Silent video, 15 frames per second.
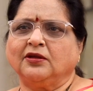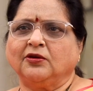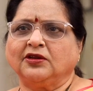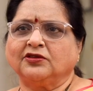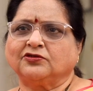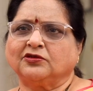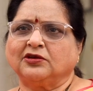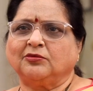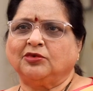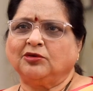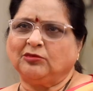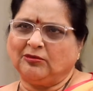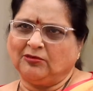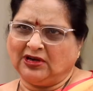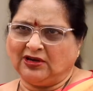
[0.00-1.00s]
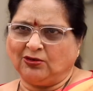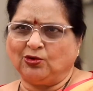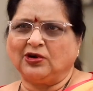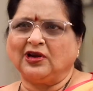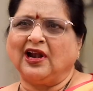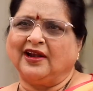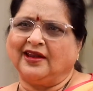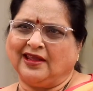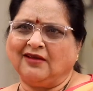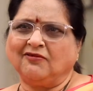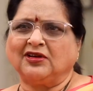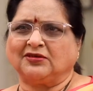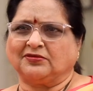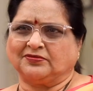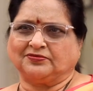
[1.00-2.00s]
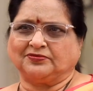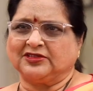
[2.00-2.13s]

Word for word: హీరోయిన్స్ ఉన్నప్పుడు మమ్మల్ని ఎవరికైనా అడిగేవారు